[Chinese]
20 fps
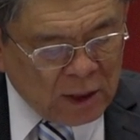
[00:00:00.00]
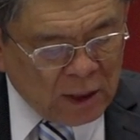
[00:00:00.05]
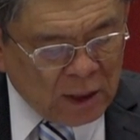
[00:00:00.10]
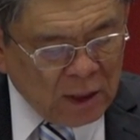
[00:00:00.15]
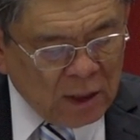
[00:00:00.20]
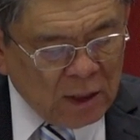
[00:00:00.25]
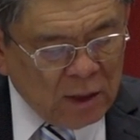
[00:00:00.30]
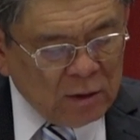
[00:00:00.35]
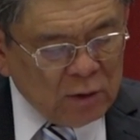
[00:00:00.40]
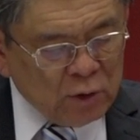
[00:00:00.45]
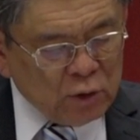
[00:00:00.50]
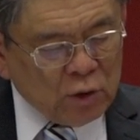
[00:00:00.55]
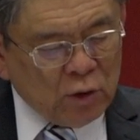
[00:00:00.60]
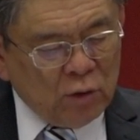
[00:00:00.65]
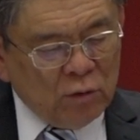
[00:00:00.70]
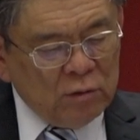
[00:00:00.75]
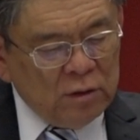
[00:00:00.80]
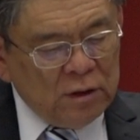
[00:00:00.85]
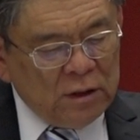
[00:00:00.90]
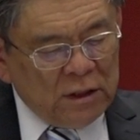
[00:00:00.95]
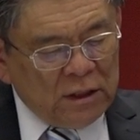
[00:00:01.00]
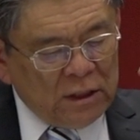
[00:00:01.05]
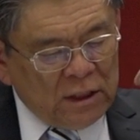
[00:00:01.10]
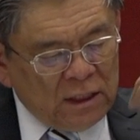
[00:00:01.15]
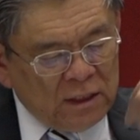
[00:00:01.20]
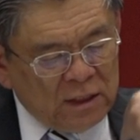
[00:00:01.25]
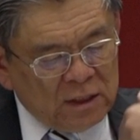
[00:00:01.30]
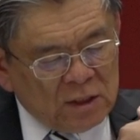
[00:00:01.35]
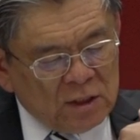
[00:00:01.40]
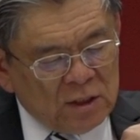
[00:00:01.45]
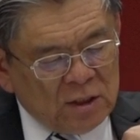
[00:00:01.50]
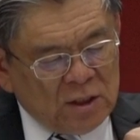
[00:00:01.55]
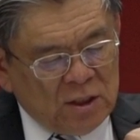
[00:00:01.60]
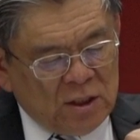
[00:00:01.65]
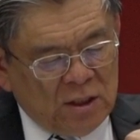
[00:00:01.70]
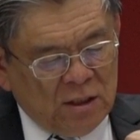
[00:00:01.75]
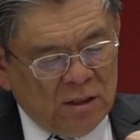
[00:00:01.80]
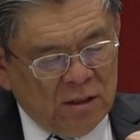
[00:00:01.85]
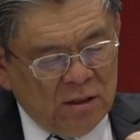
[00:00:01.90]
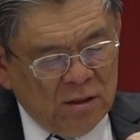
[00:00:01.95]
呢从信自
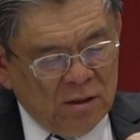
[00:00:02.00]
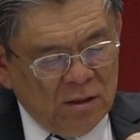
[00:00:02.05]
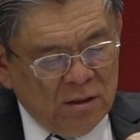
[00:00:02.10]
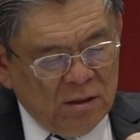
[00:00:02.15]
己